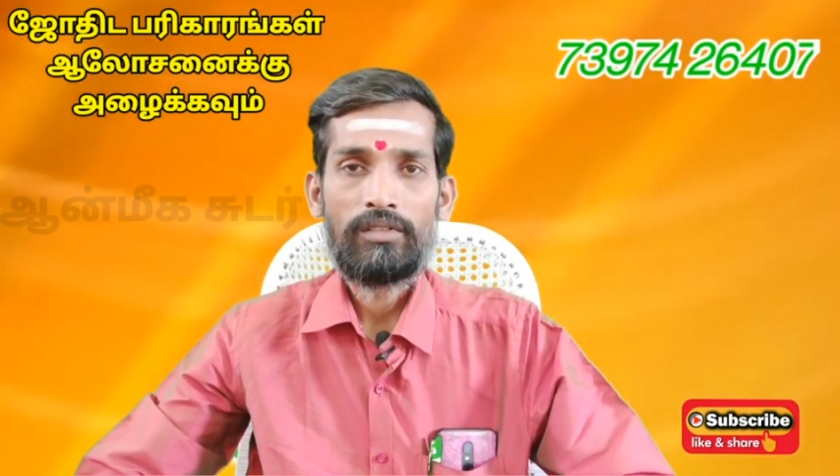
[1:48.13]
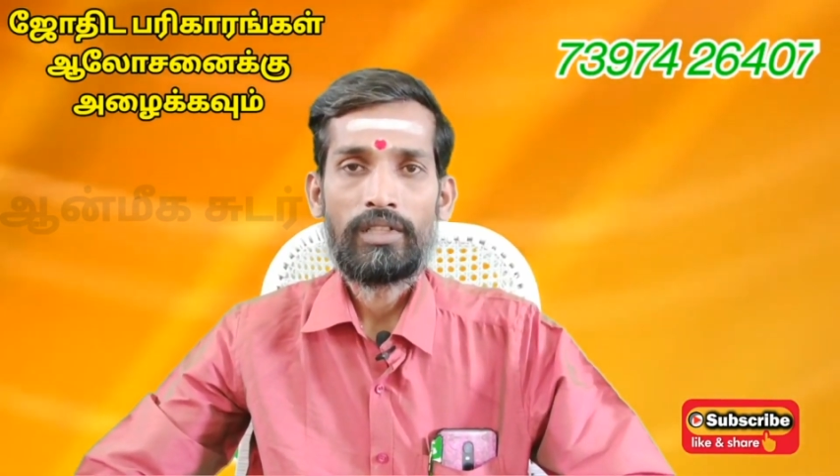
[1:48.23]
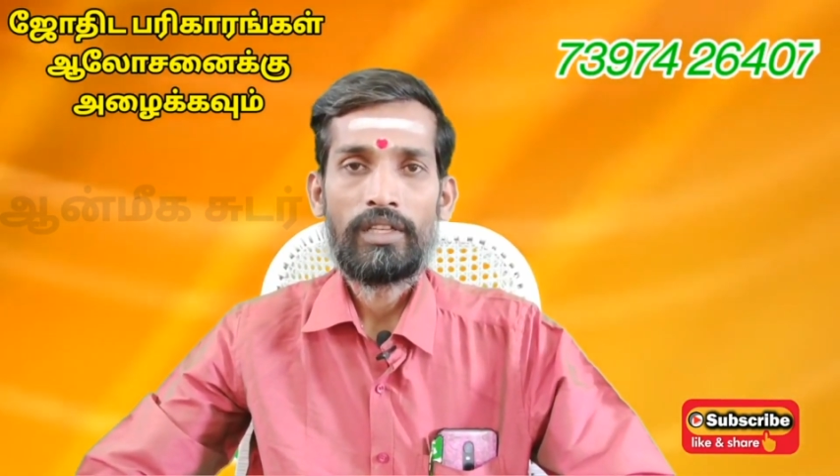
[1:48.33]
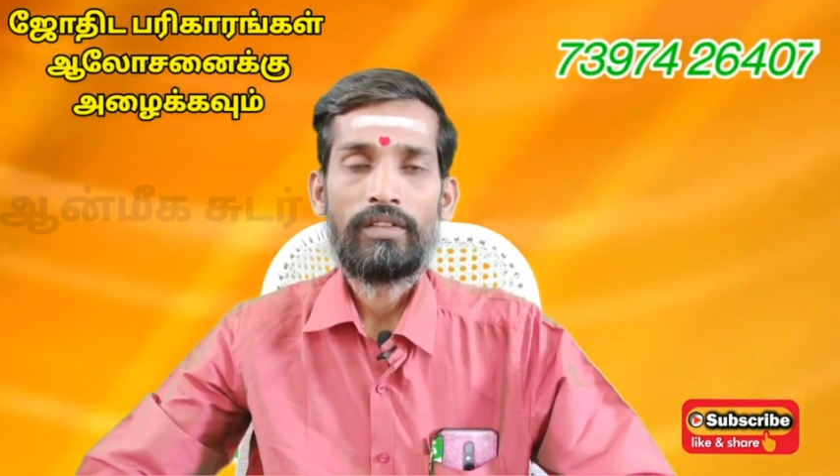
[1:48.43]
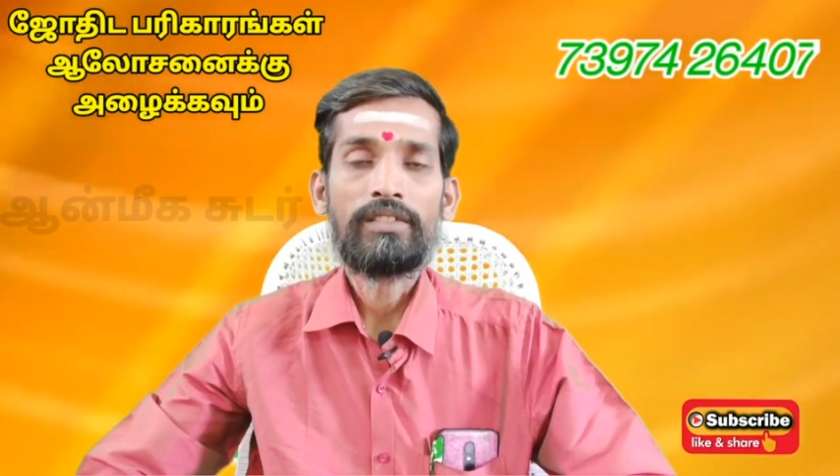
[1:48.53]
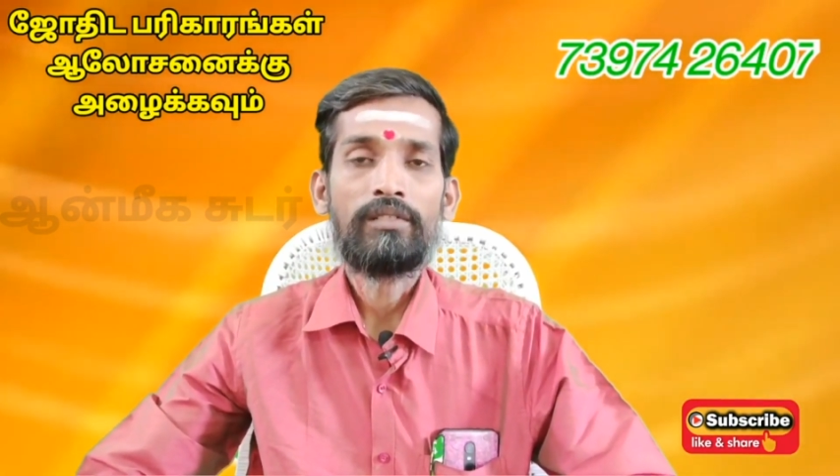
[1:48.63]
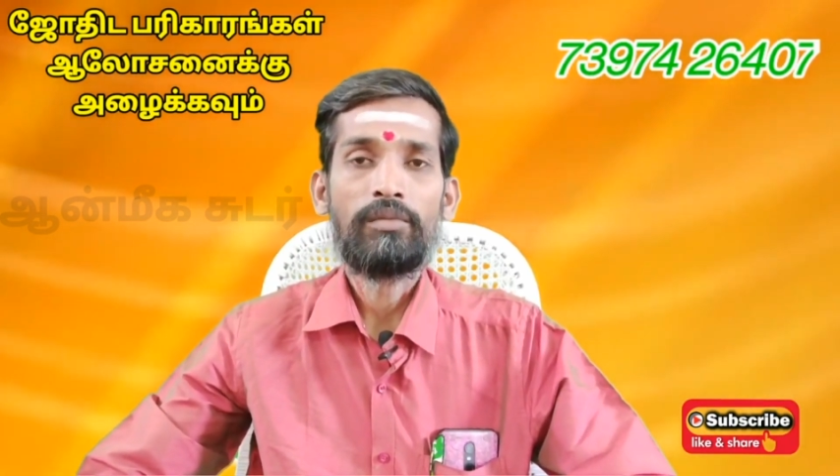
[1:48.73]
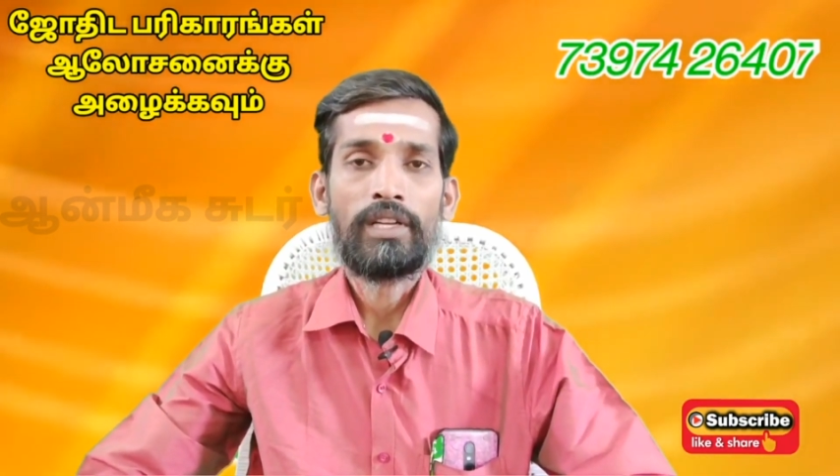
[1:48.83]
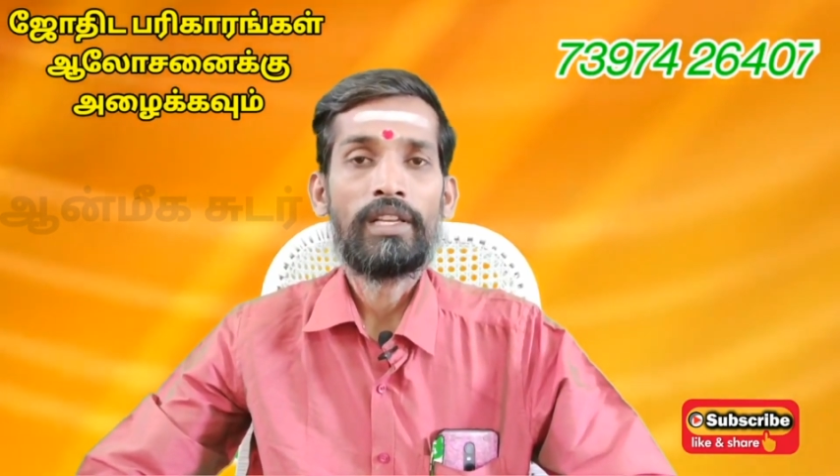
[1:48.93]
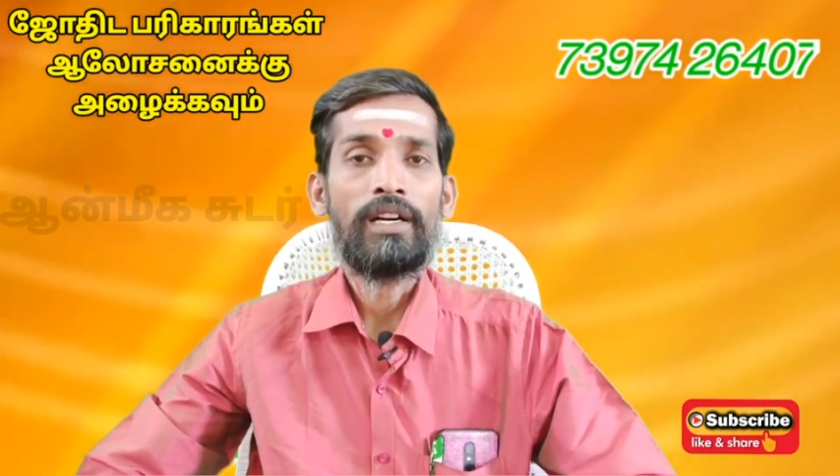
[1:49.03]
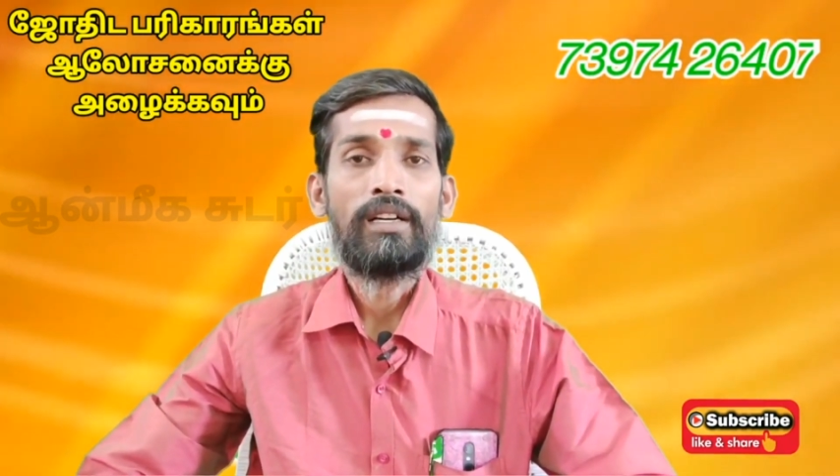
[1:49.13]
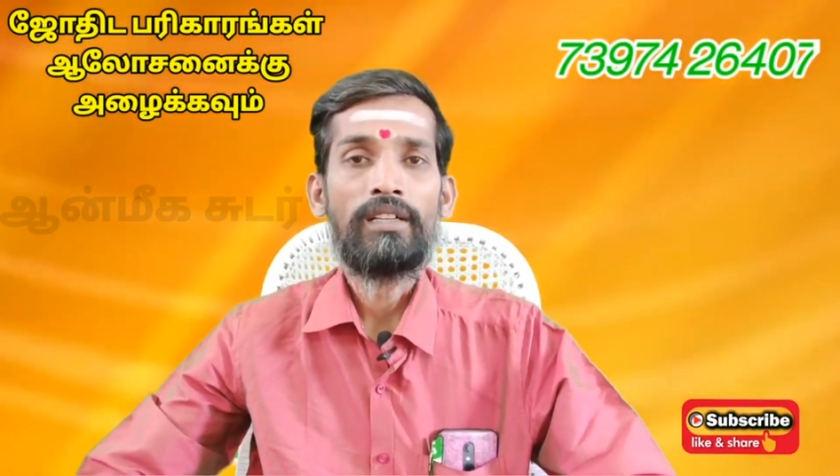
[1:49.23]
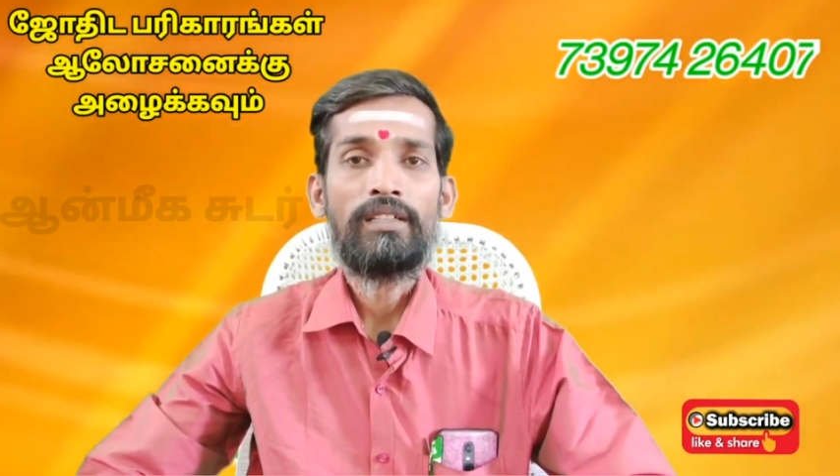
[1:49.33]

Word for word: நீங்கள் வச்சுட்டு போனீங்கன்னா